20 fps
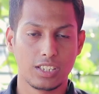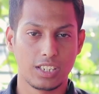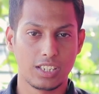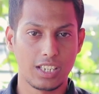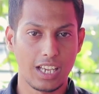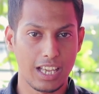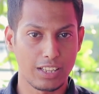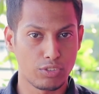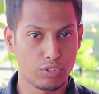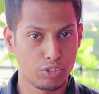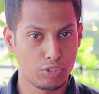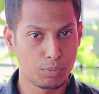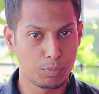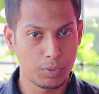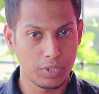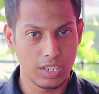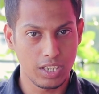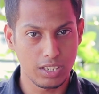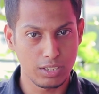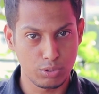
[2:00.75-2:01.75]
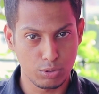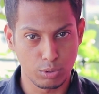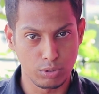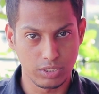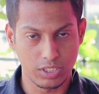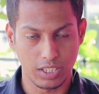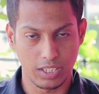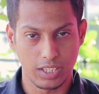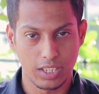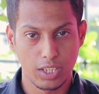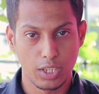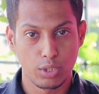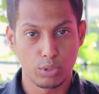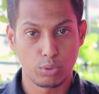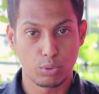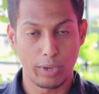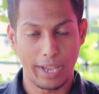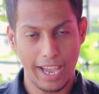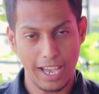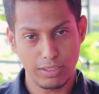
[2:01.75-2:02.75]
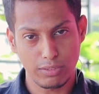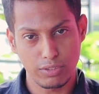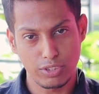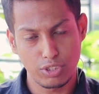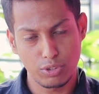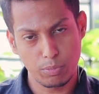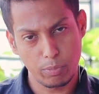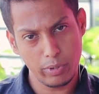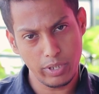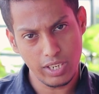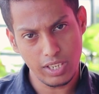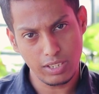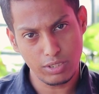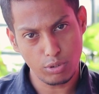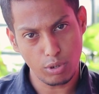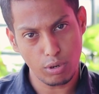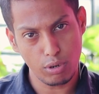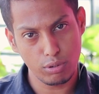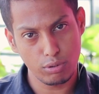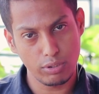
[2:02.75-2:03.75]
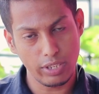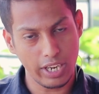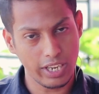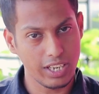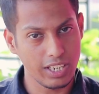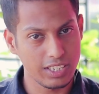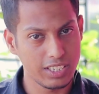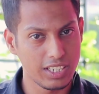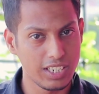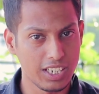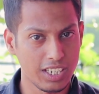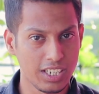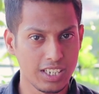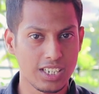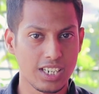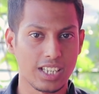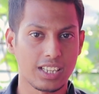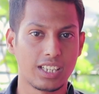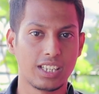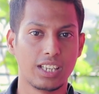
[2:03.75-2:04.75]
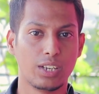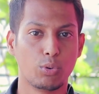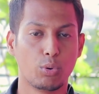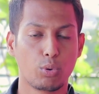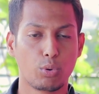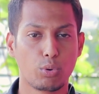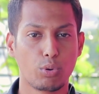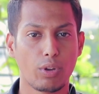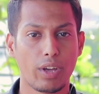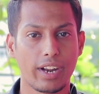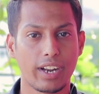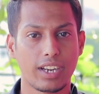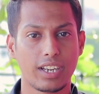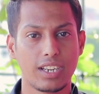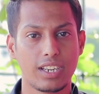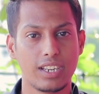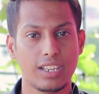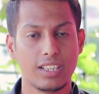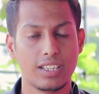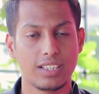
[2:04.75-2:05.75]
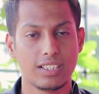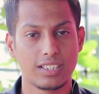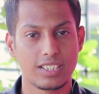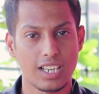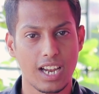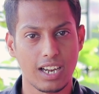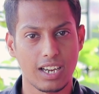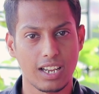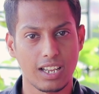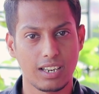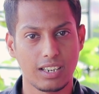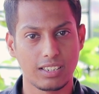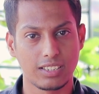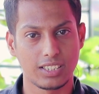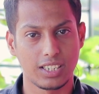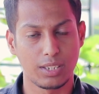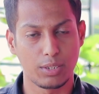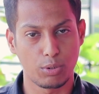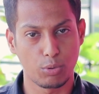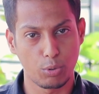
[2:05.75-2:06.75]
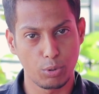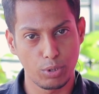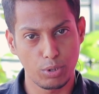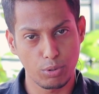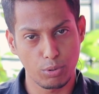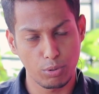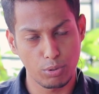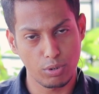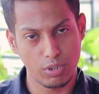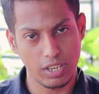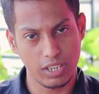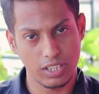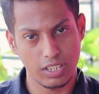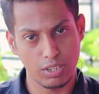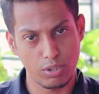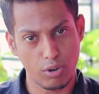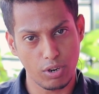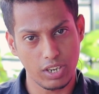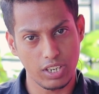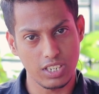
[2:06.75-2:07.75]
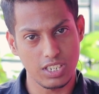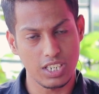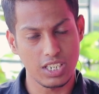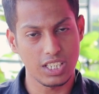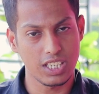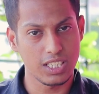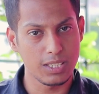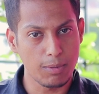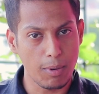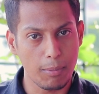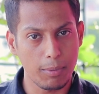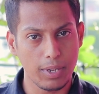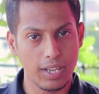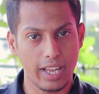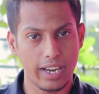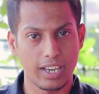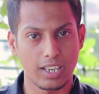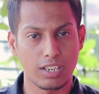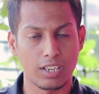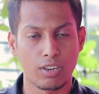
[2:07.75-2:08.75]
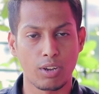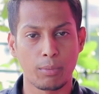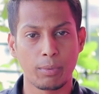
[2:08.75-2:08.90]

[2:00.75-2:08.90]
যেটি এত স্পিডে চলছে তো এত স্পিডে চলন্ত একটা জিনিসের সাথে অন্য আরেকটি শাটাল যে ওই অন্য আরেকটি রকেট সেটি কিভাবে কানেক্টেড